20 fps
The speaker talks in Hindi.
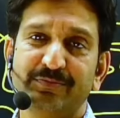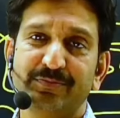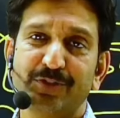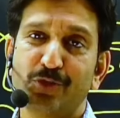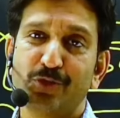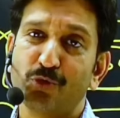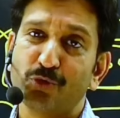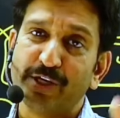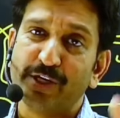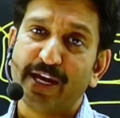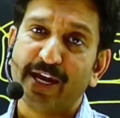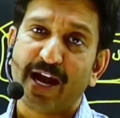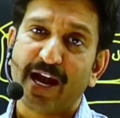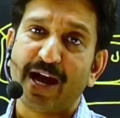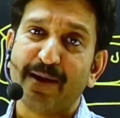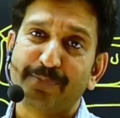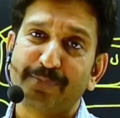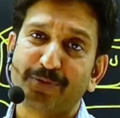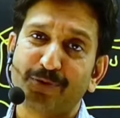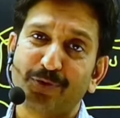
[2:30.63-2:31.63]
जो ये
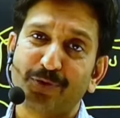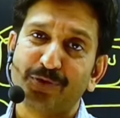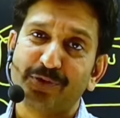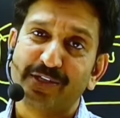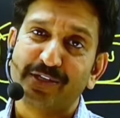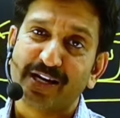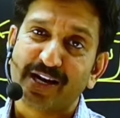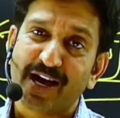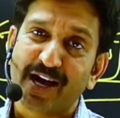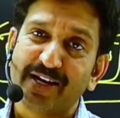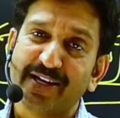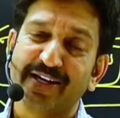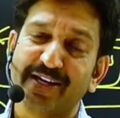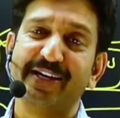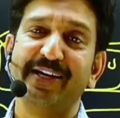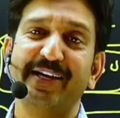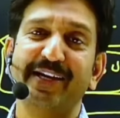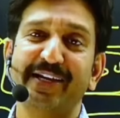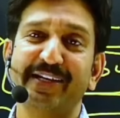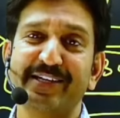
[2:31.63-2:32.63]
आपको डरा
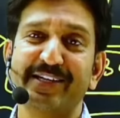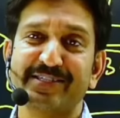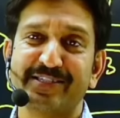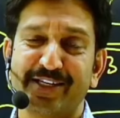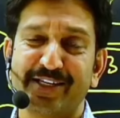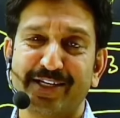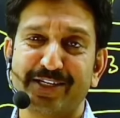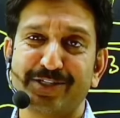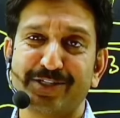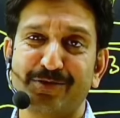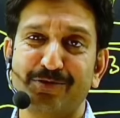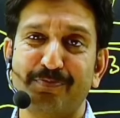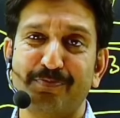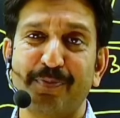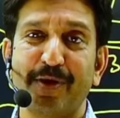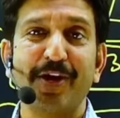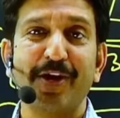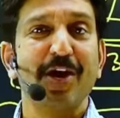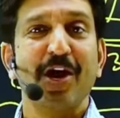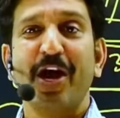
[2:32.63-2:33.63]
रहे हैं किसी न किसी रूप
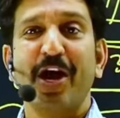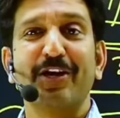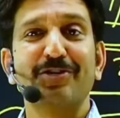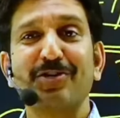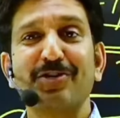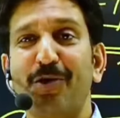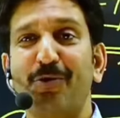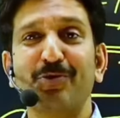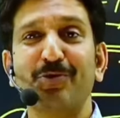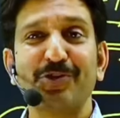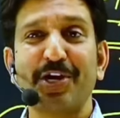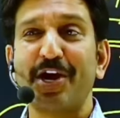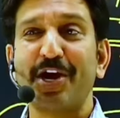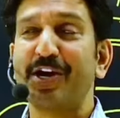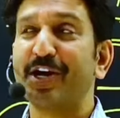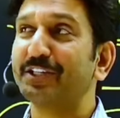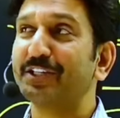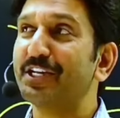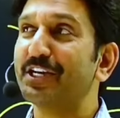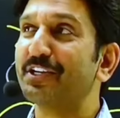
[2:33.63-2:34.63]
में ऐसा हो
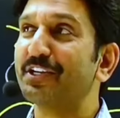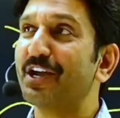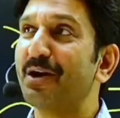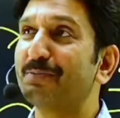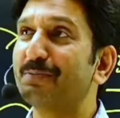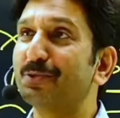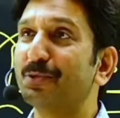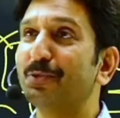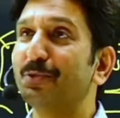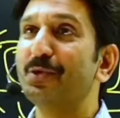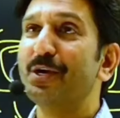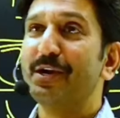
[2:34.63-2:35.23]
जाएगा देखना आप तो